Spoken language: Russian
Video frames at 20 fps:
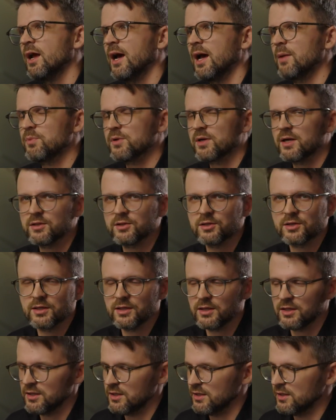
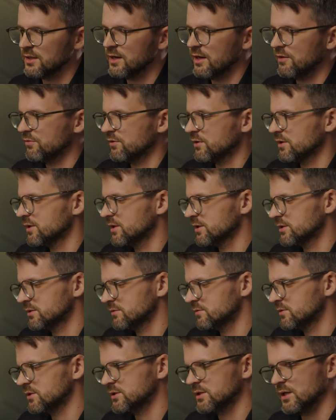Операторы и гаферы, и
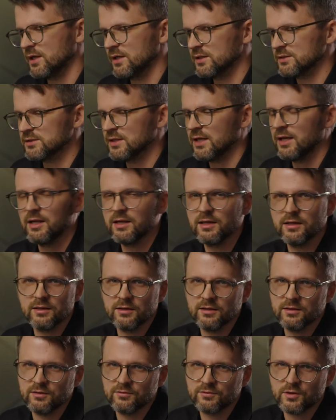осветители знали, в
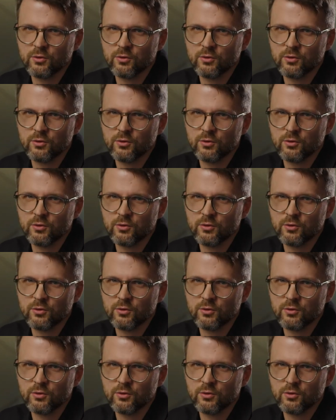э,